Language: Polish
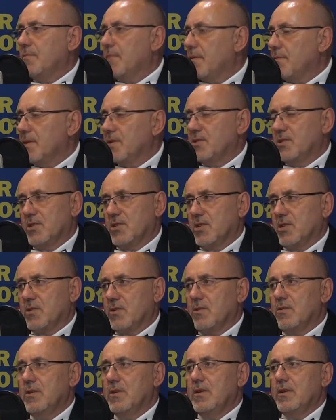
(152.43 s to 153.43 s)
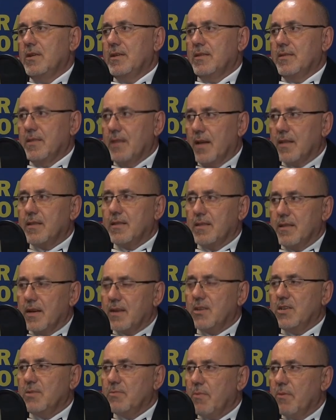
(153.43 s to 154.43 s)
Mam nadzieję, że to na
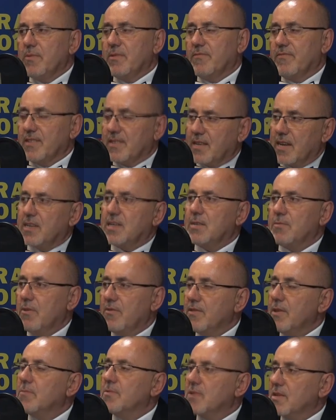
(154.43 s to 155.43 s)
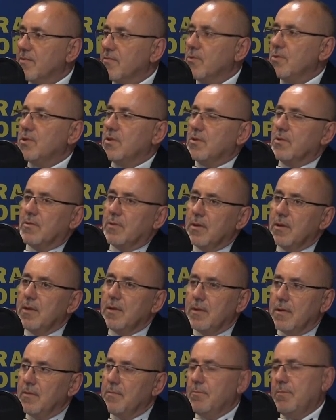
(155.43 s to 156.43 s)
jakiś moment wystarczy, bo wiem, że wójt
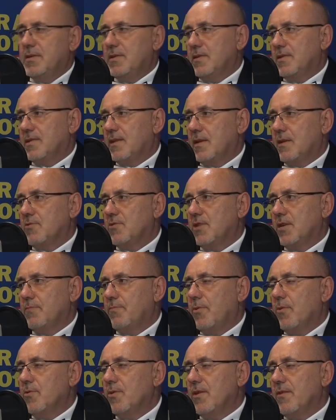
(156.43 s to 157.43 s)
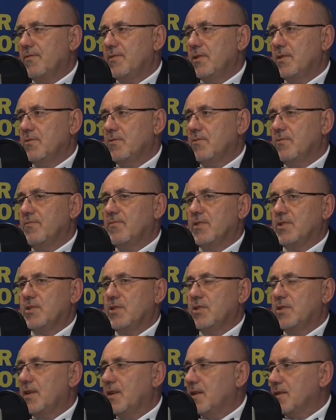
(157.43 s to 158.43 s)
będzie starał się po ujawnieniu
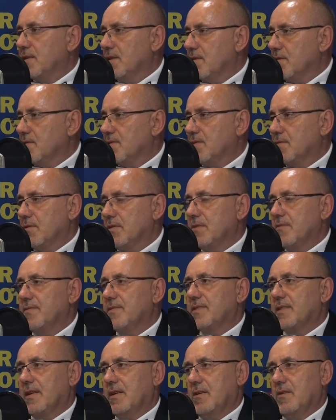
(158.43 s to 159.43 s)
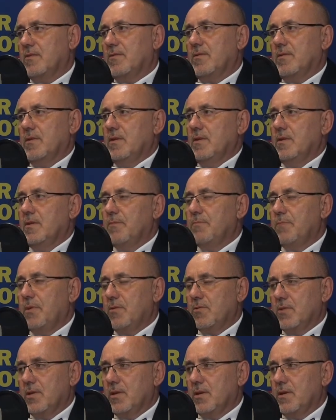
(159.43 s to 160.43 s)
właściciela tego składowiska o
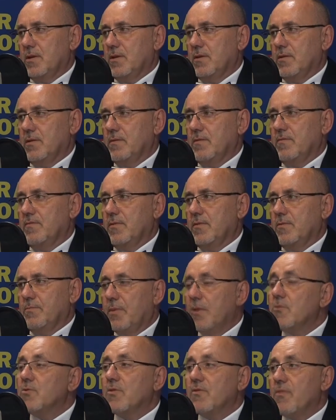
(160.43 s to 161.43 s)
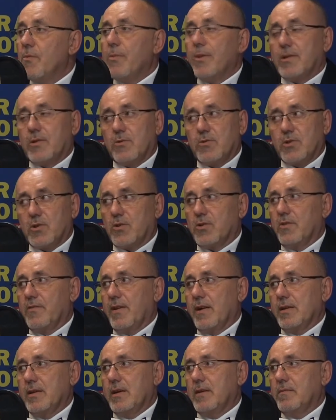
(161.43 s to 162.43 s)
pełne, pełną wypłatę
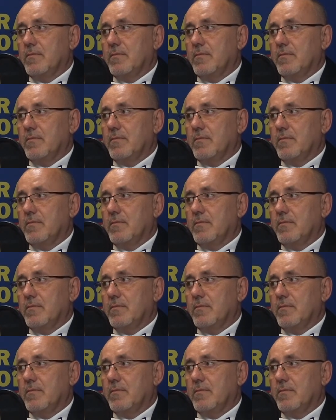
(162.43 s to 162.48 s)
odszkodowania.